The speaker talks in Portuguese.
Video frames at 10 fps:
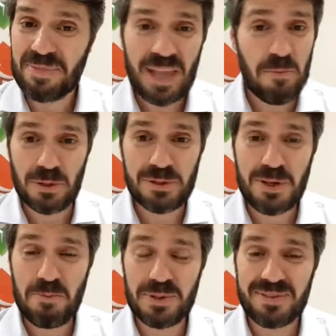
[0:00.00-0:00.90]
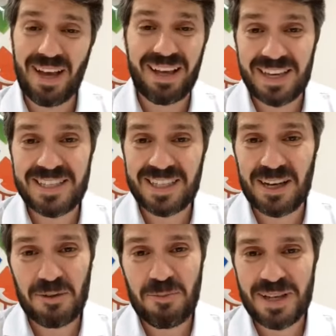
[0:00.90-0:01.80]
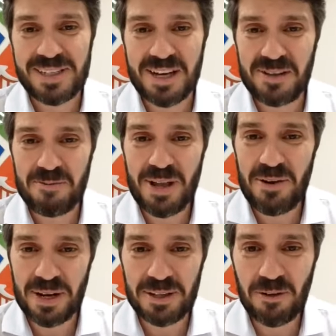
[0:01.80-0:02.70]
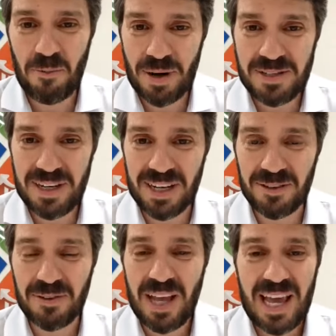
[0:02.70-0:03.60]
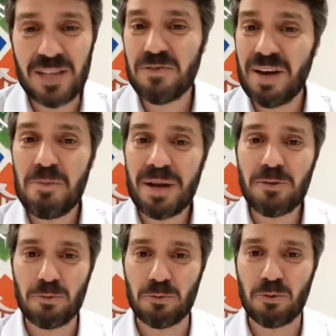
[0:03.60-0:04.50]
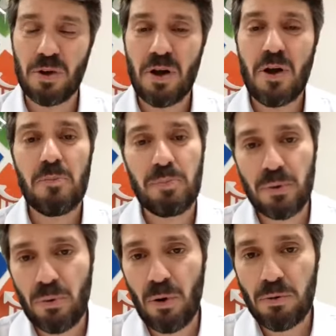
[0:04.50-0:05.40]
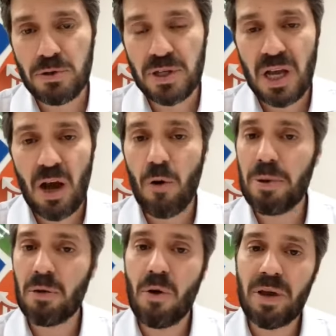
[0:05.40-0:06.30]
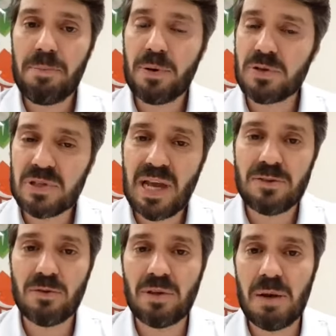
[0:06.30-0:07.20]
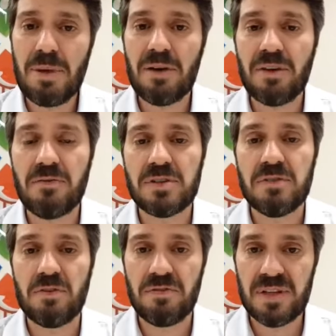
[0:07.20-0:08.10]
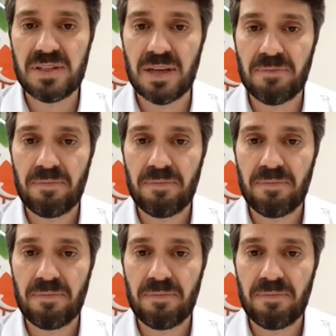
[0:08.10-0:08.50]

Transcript: É muito simples: acreditando, praticando, melhorando e compartilhando. Isso vale para tudo, para o coach ou para qualquer processo ou trabalho que você for fazer.